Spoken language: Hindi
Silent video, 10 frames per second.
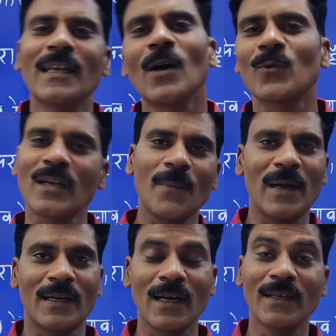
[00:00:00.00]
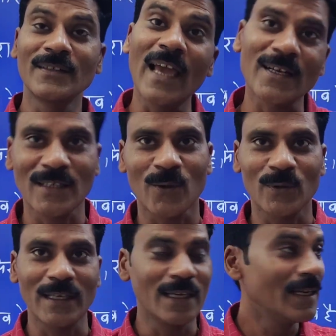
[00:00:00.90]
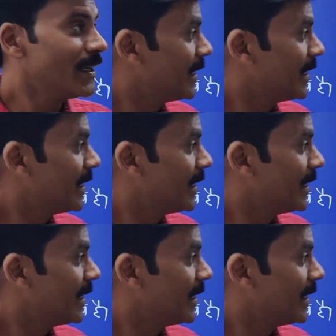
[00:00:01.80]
खेलना उठना बैठना ये एक्शन होते हैं